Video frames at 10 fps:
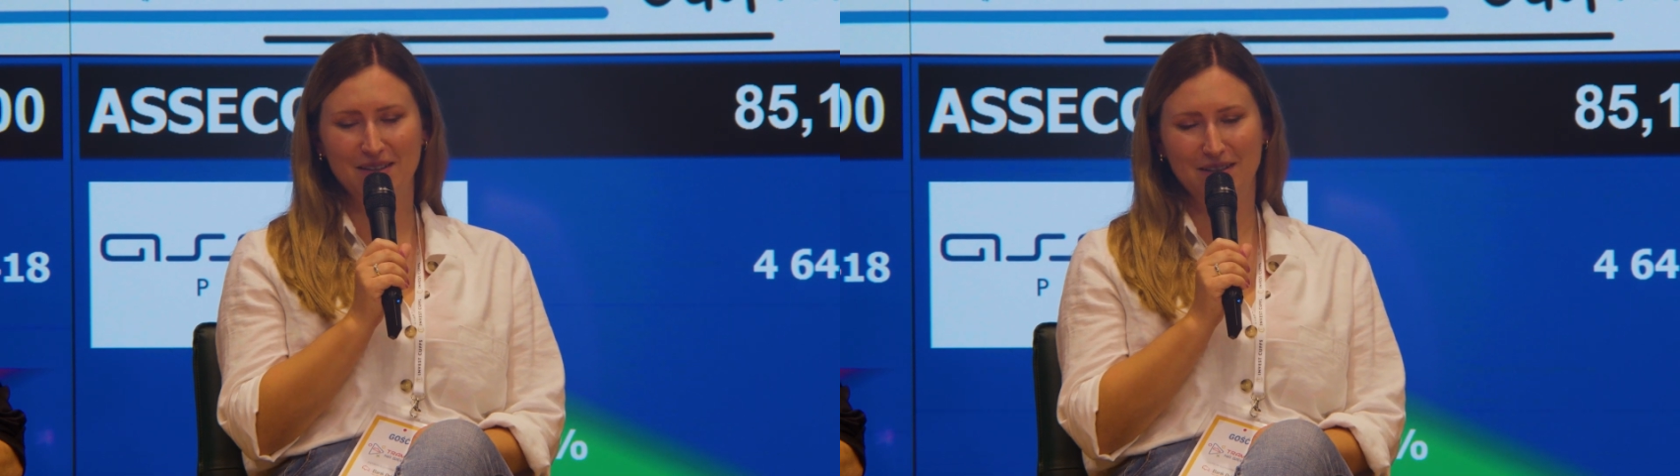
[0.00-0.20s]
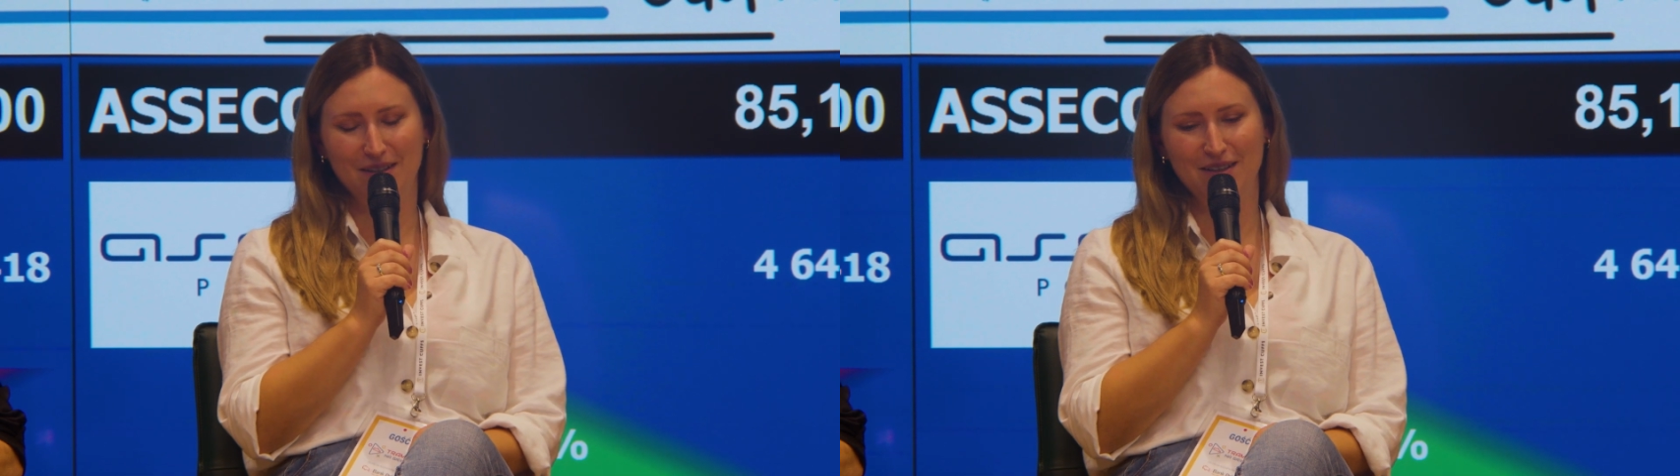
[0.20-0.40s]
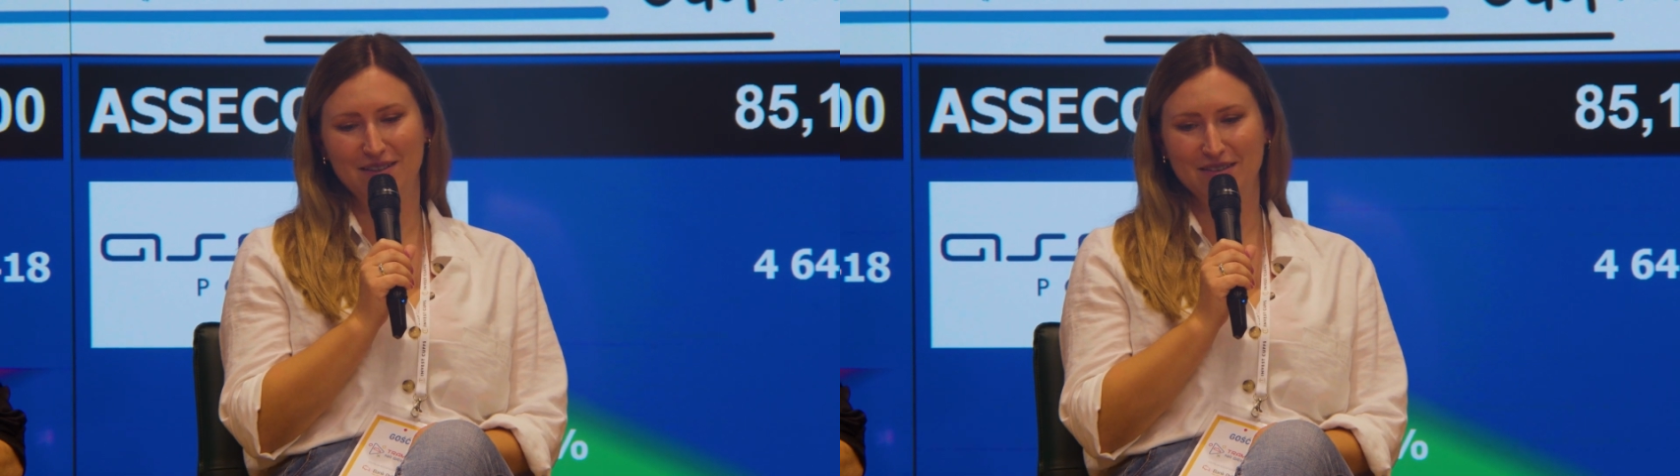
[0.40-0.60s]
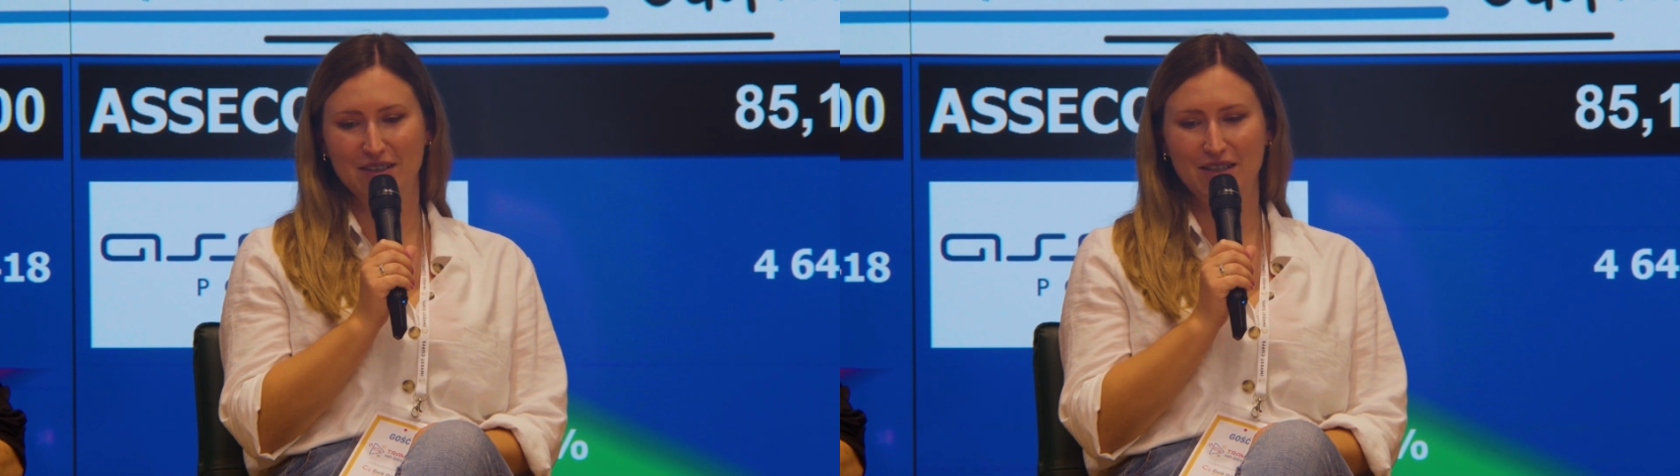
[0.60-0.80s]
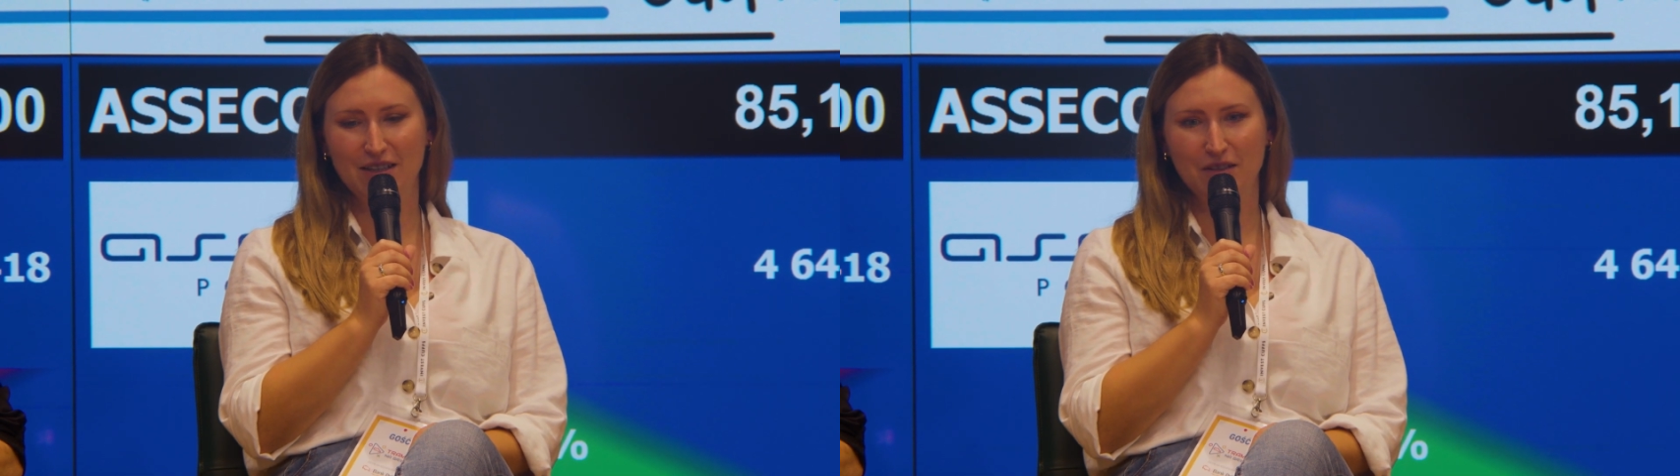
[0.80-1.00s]
e,
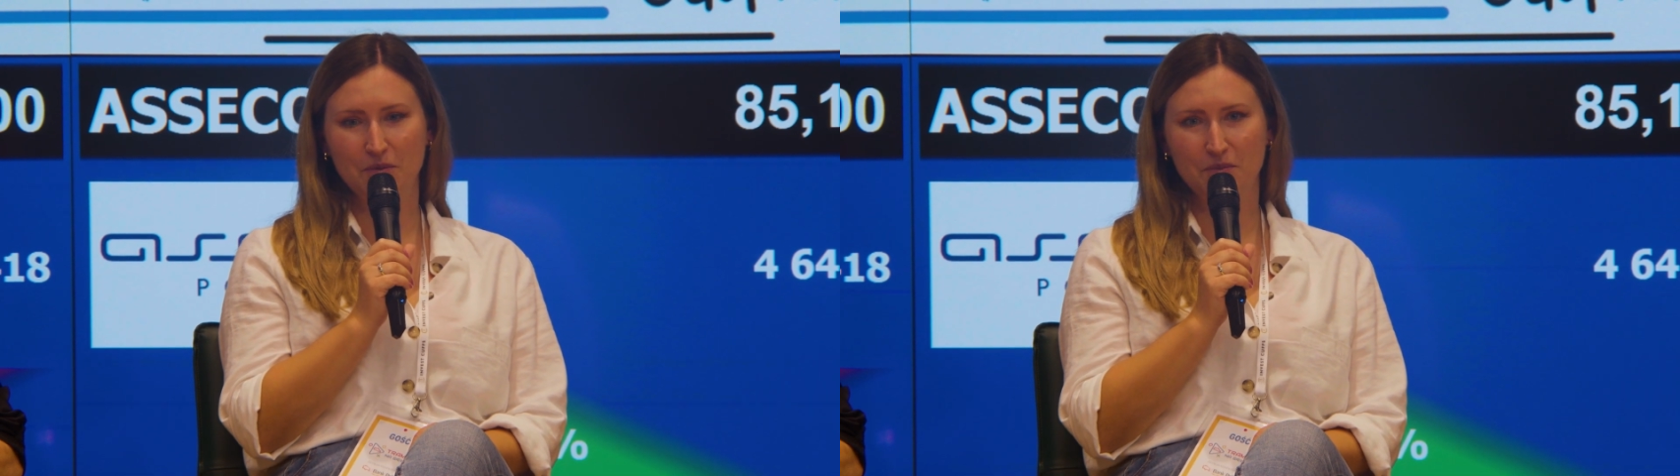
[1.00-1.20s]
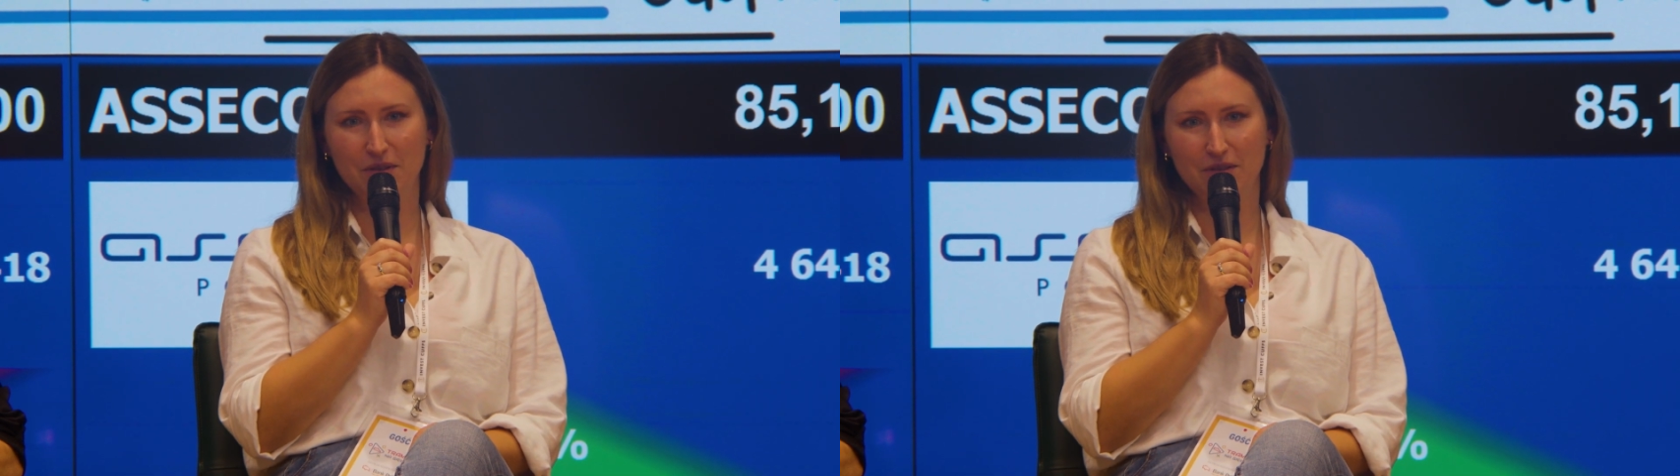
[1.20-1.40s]
i,